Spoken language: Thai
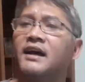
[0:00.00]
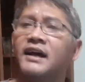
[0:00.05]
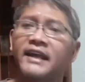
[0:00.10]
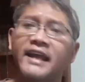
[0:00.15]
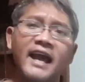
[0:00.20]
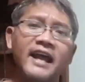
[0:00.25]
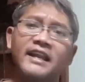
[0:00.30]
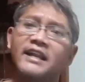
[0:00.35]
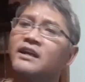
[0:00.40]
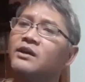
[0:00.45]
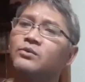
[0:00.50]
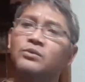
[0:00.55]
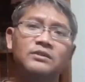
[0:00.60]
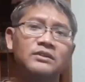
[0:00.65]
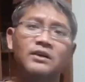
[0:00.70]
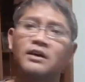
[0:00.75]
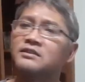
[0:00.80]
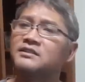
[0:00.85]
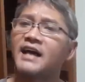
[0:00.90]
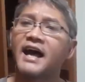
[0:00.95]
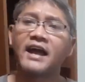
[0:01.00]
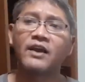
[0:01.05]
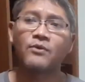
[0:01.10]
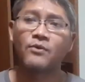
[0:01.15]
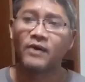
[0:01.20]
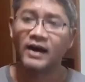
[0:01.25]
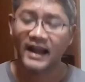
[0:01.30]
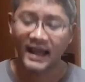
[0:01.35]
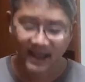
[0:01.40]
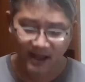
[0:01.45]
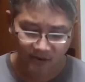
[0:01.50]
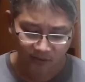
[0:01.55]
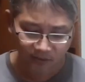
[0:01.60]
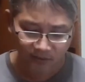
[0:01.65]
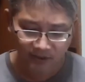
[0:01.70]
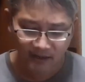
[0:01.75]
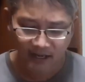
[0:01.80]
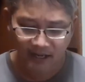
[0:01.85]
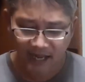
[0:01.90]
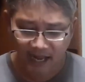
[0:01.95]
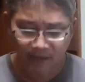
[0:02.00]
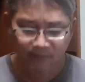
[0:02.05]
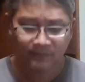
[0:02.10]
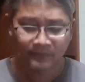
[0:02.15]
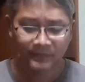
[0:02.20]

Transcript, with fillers: แค่นี้คุณก็สายหัวแล้วนะครับ